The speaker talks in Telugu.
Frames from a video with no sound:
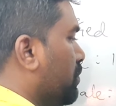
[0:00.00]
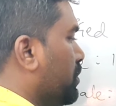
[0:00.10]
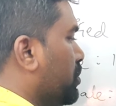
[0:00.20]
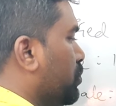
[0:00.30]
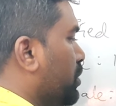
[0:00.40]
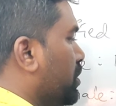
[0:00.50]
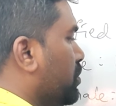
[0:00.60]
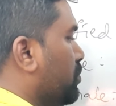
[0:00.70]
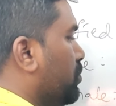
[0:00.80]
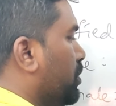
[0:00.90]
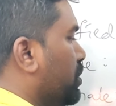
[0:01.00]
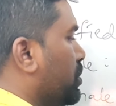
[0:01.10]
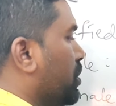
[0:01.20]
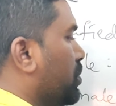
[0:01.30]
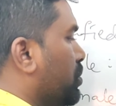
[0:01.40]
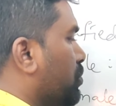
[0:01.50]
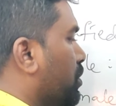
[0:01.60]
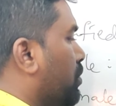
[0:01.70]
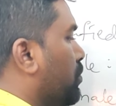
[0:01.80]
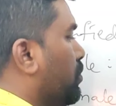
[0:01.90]
ఆఫ్ ది స్టూడెంట్స్ రిజిస్టర్
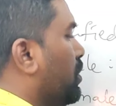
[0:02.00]
చేసుకున్నారు